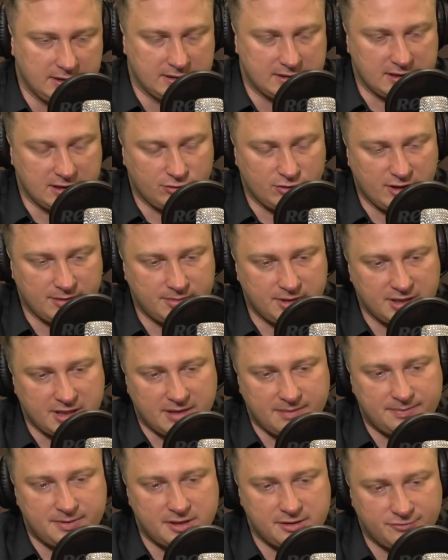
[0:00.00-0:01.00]
Celujemy
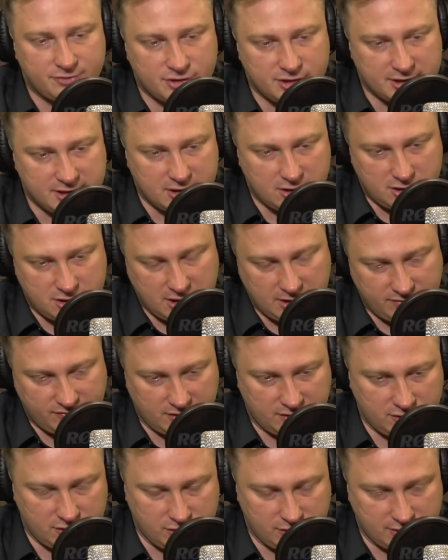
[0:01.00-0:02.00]
na 1 stycznia
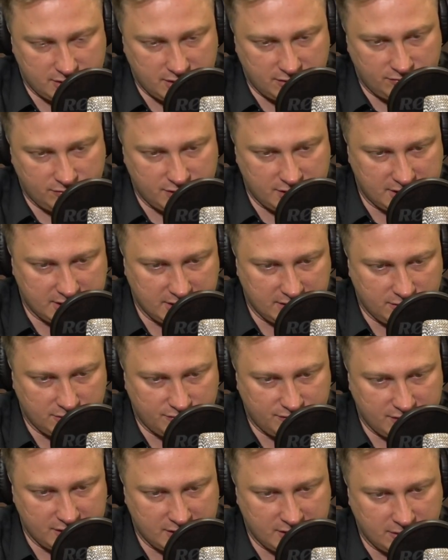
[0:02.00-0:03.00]

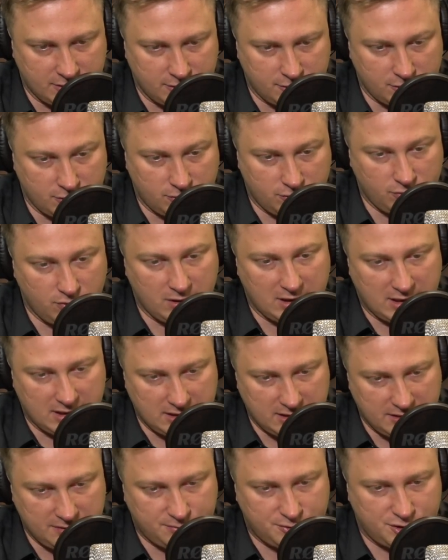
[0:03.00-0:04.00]
2024 roku,
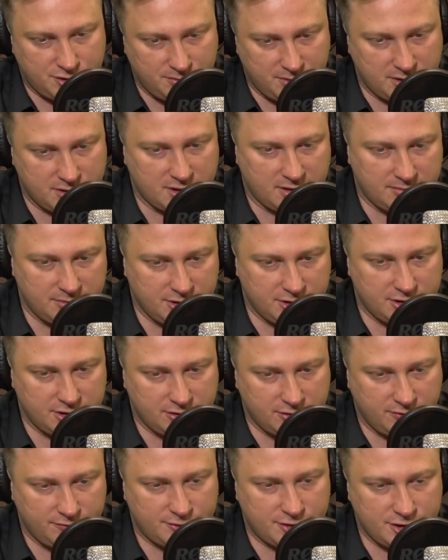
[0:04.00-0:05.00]
ale przymierzamy się
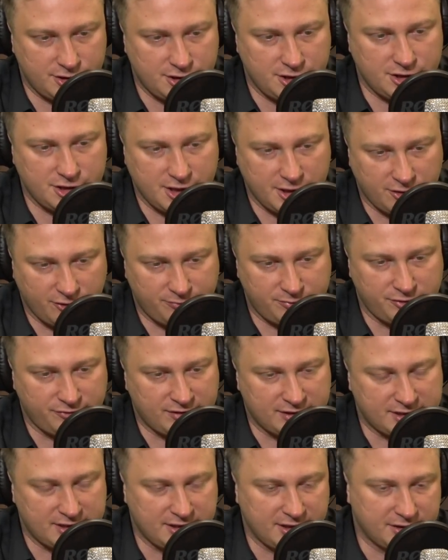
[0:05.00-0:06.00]
do wcześniejszego
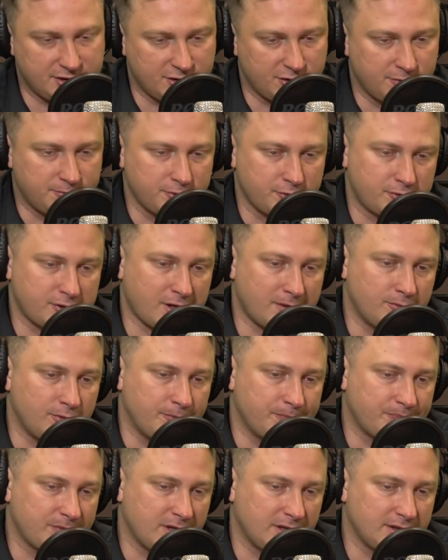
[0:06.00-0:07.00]
wprowadzenia tego
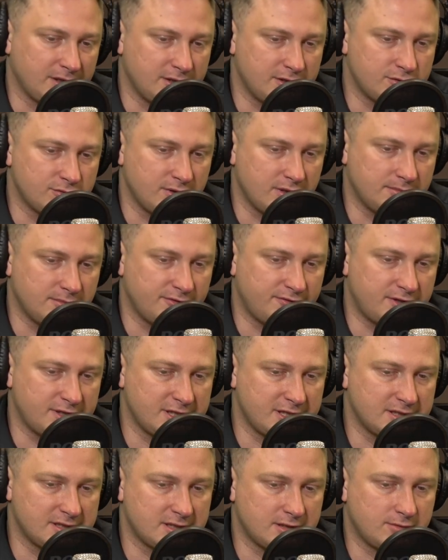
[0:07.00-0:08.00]
programu. Analizujemy
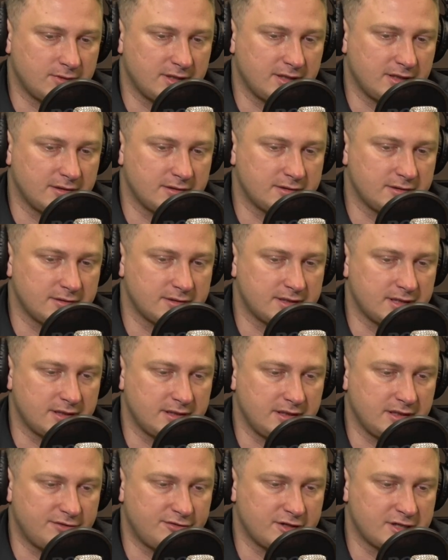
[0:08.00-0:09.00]
wariant zakładający
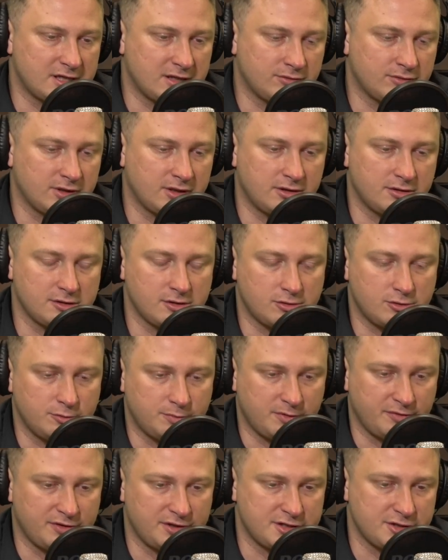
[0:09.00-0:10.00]
ostatni kwartał tego roku,
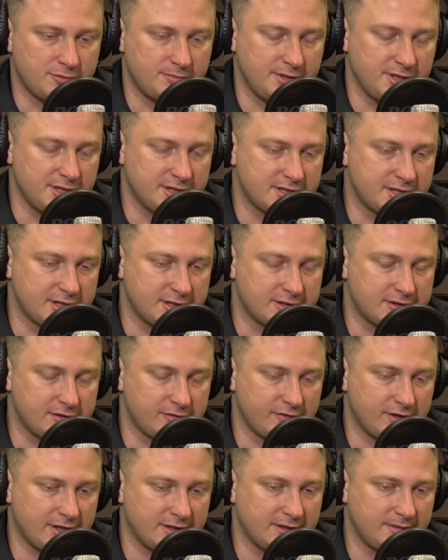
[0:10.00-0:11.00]
powiedział minister
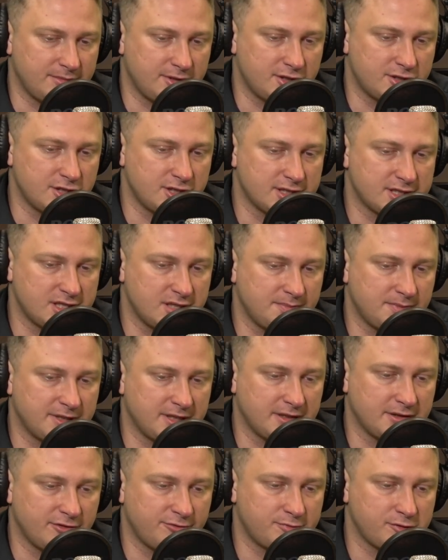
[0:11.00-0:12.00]
zdrowia Adam Niedzielski,
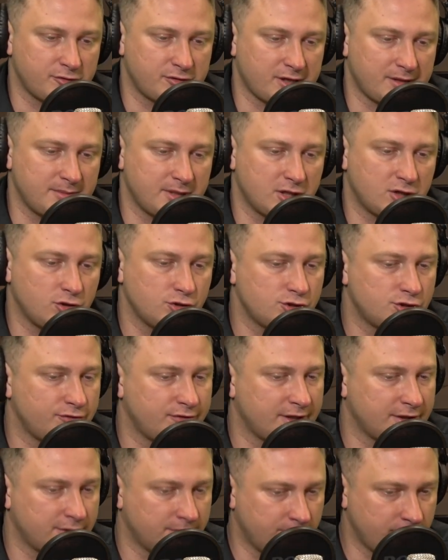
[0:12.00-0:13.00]
pytany w programie Gości
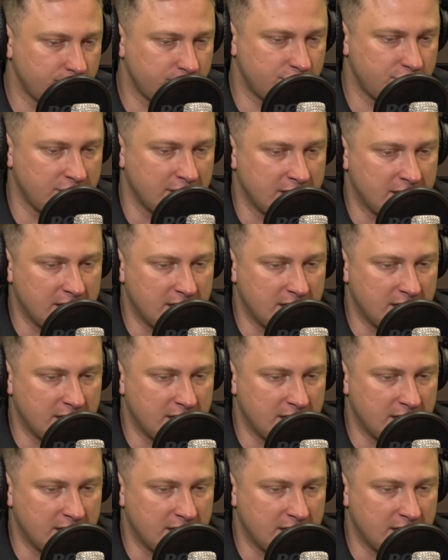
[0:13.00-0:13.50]
Wiadomości